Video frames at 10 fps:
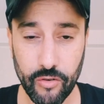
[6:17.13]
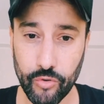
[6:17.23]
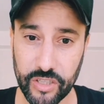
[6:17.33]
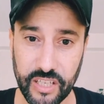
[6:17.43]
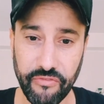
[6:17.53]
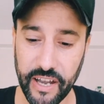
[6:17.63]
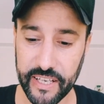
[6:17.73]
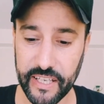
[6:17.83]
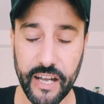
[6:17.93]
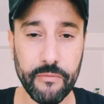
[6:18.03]

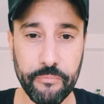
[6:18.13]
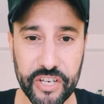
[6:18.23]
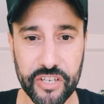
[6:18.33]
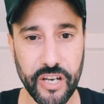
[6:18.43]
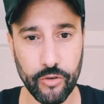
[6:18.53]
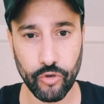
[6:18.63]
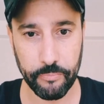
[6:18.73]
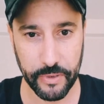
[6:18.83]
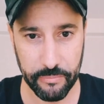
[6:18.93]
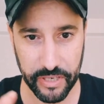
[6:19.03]
واتفاقيه باش ناخذوا
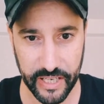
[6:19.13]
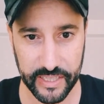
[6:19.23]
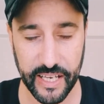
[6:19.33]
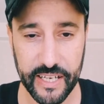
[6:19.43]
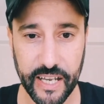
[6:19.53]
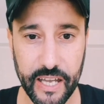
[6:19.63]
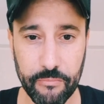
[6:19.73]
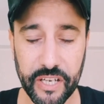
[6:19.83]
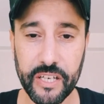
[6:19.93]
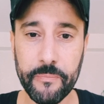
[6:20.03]
البيرميات ديالنا
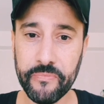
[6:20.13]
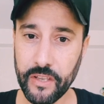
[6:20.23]
كاملين